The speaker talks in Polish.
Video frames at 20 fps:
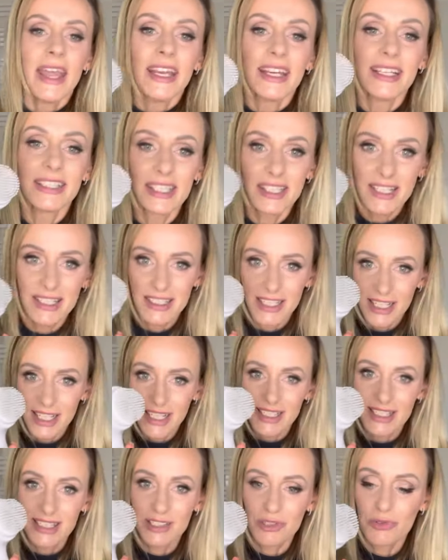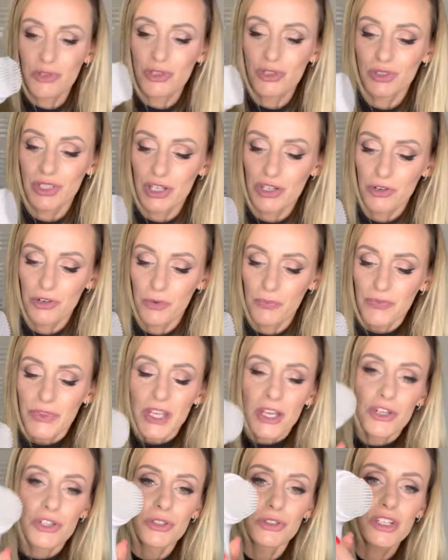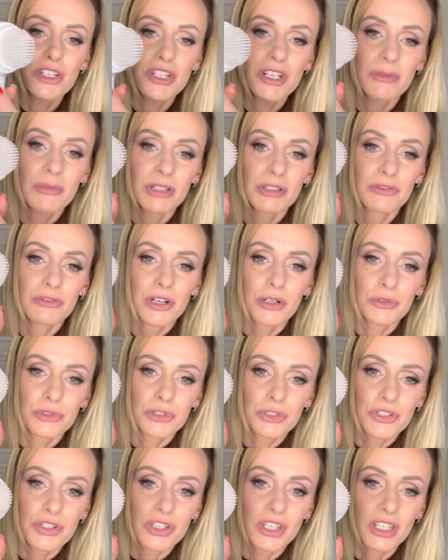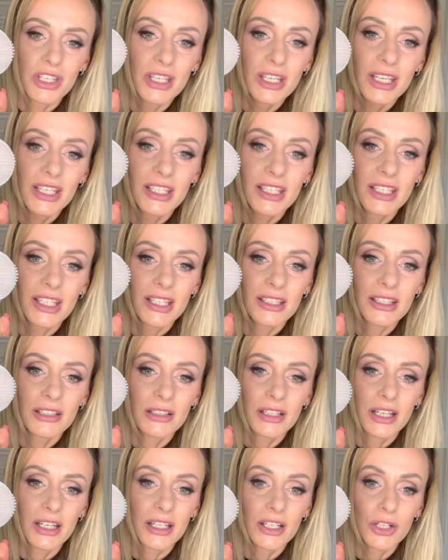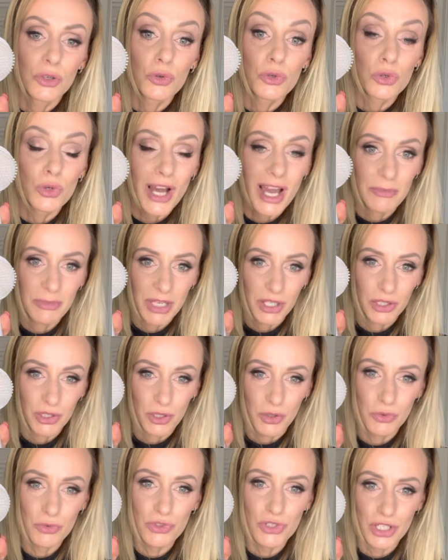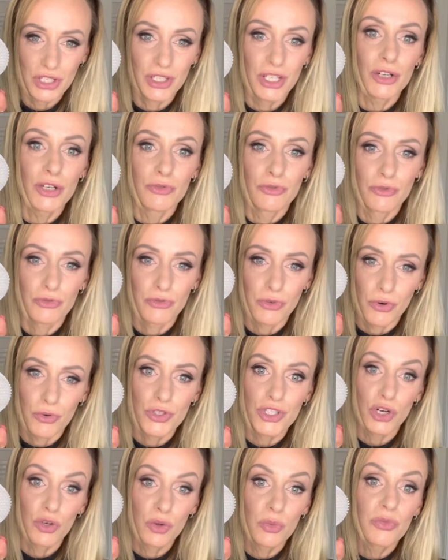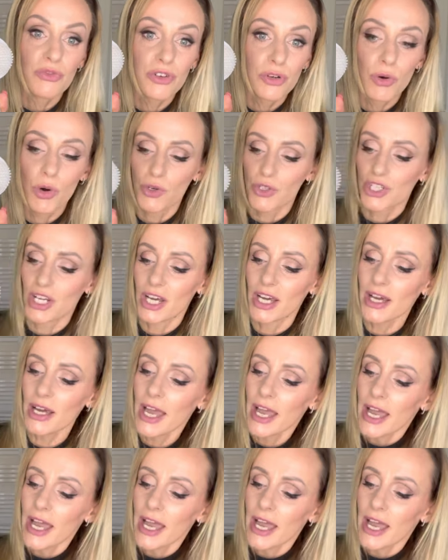I teraz jak jest z tą szczoteczką? Szczoteczka ma dwa guziczki, jeden e, E, uruchamia ją, czyli włącza lub wyłącza.